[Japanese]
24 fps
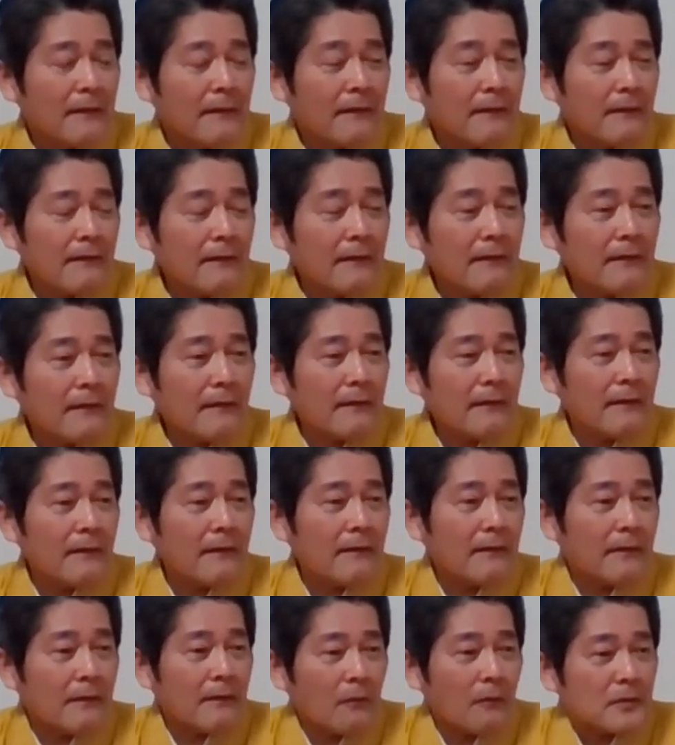
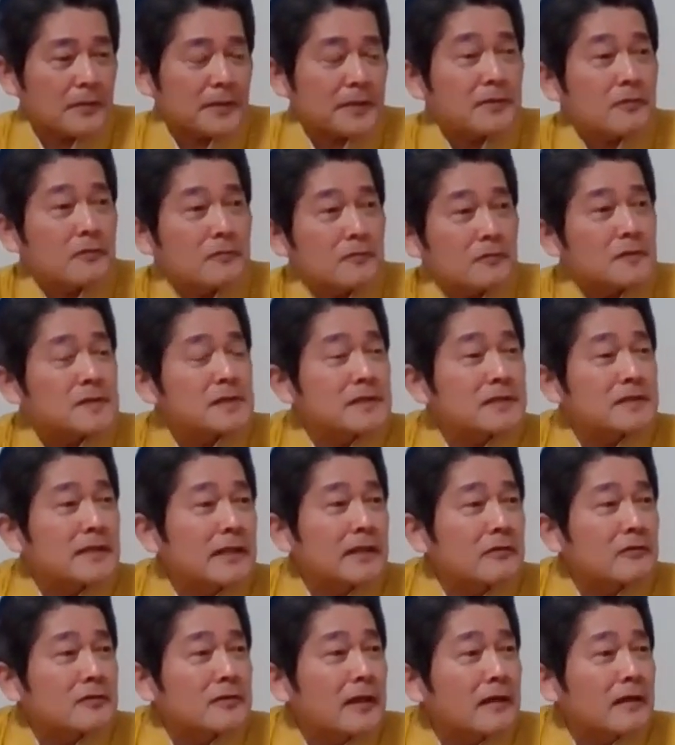ええー、大きいのと小
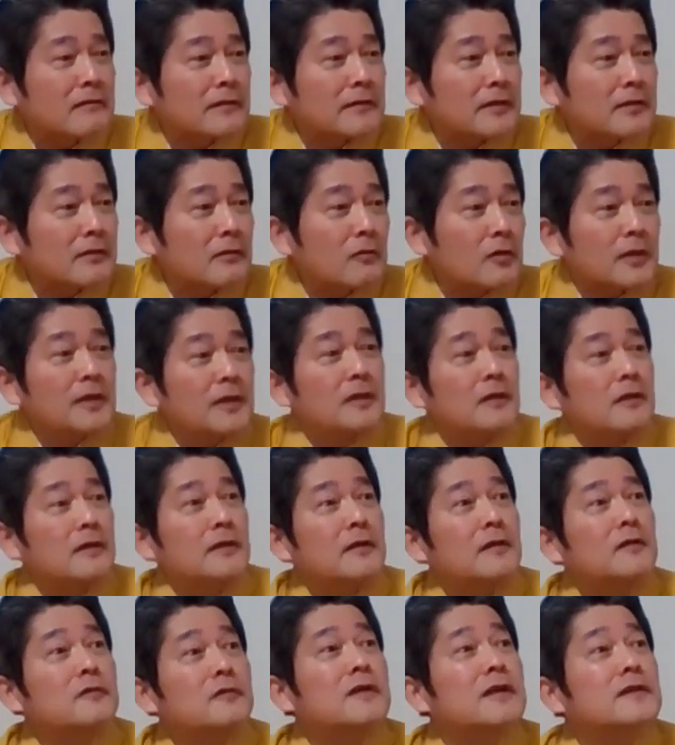さいのとあるけど、こ
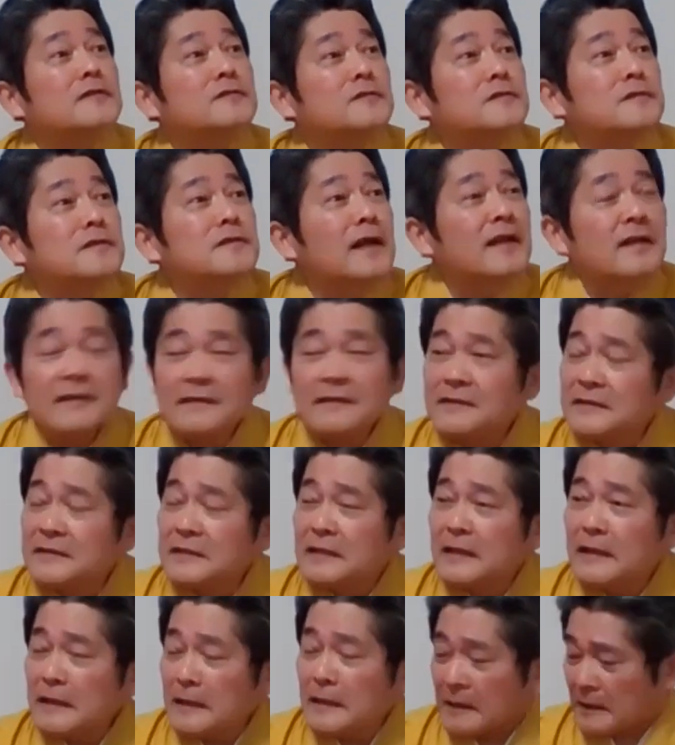れ、いくらすんだい
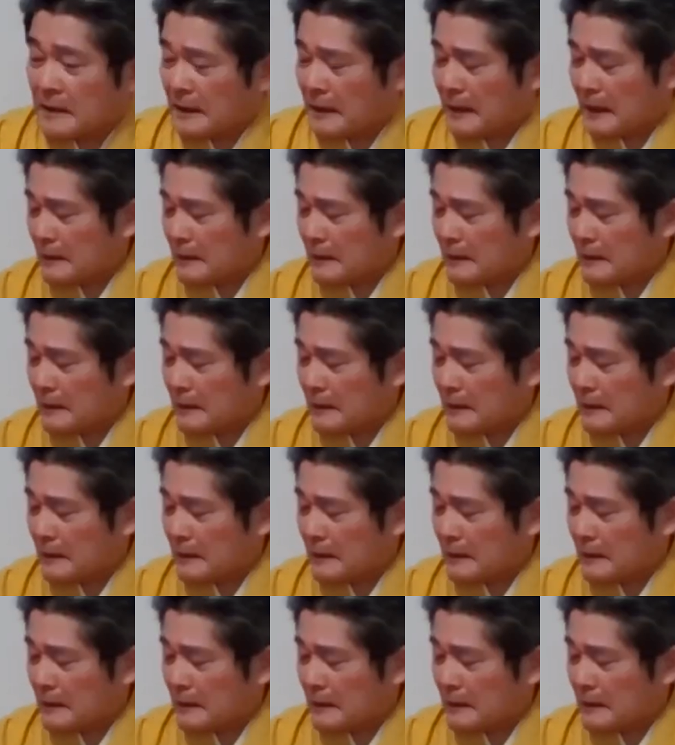あ、